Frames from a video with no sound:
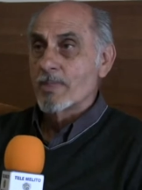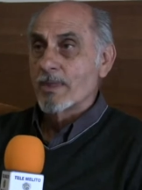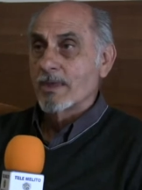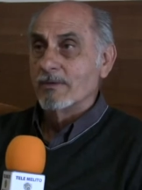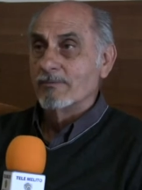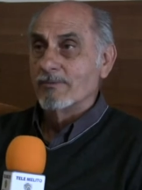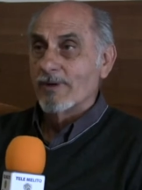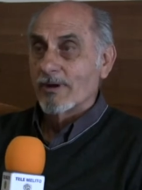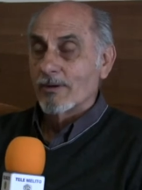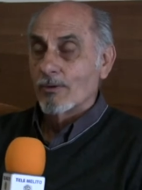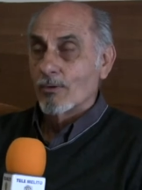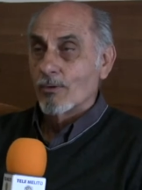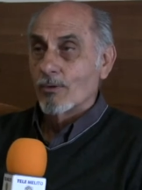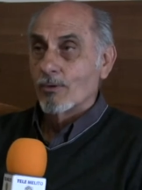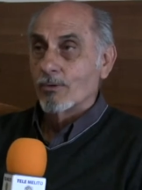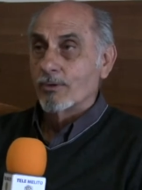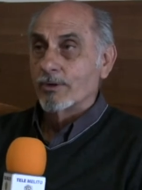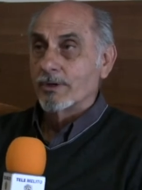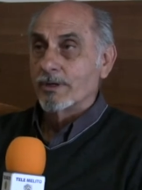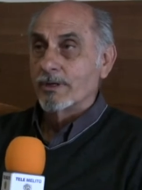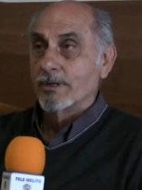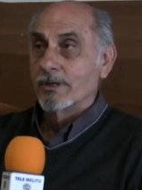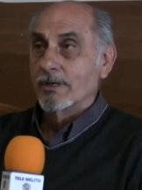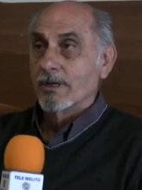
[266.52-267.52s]
i
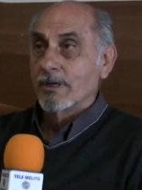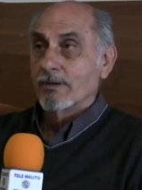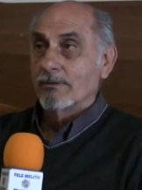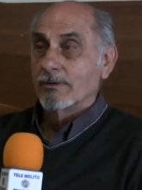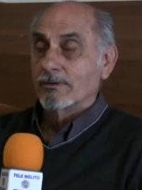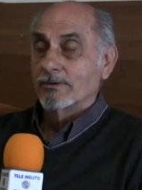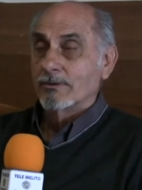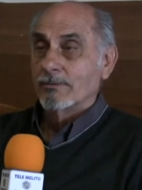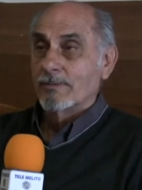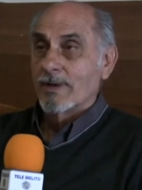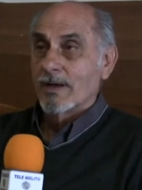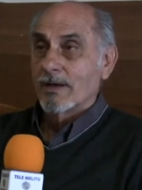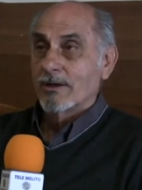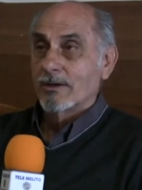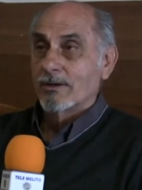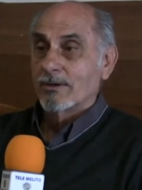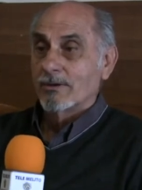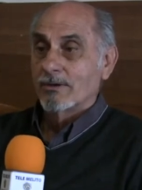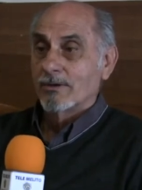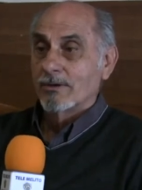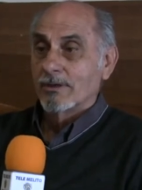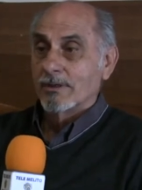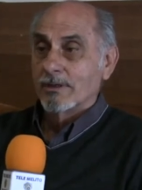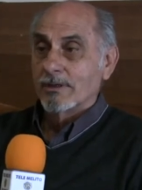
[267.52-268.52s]
valori, quando
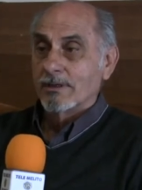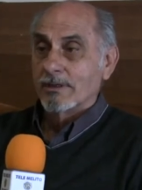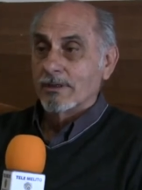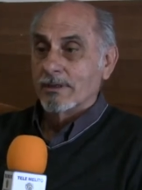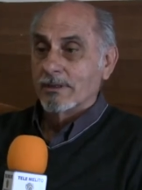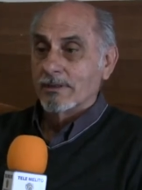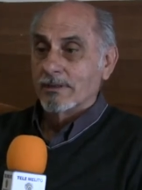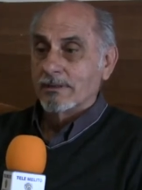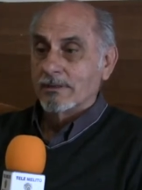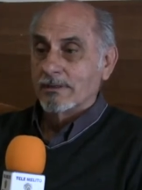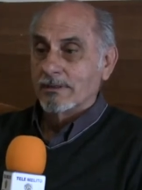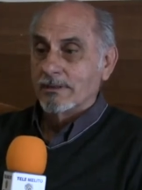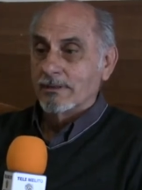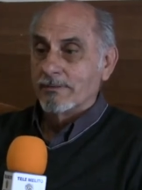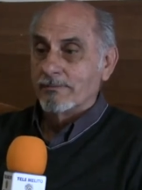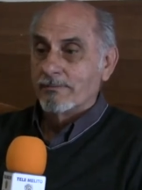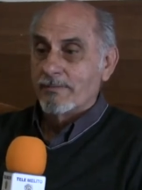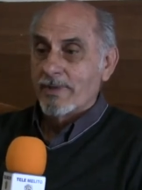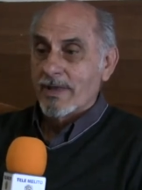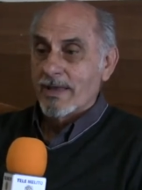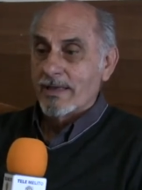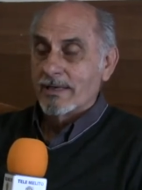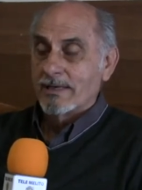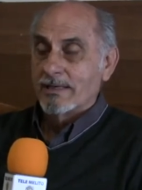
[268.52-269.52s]
mancano le, i
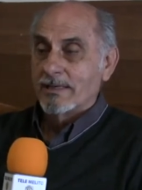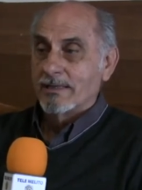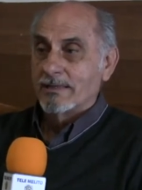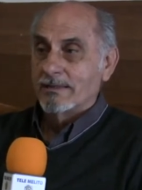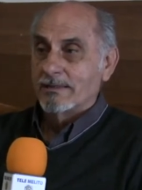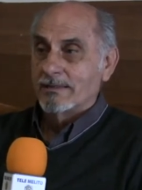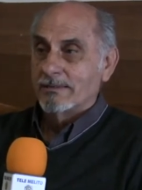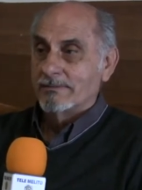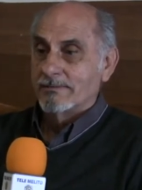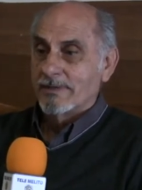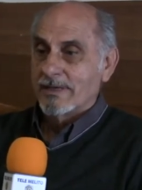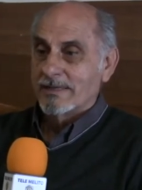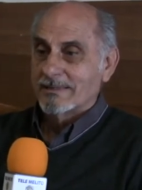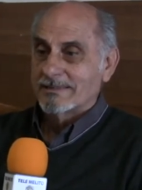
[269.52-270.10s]
beni eh,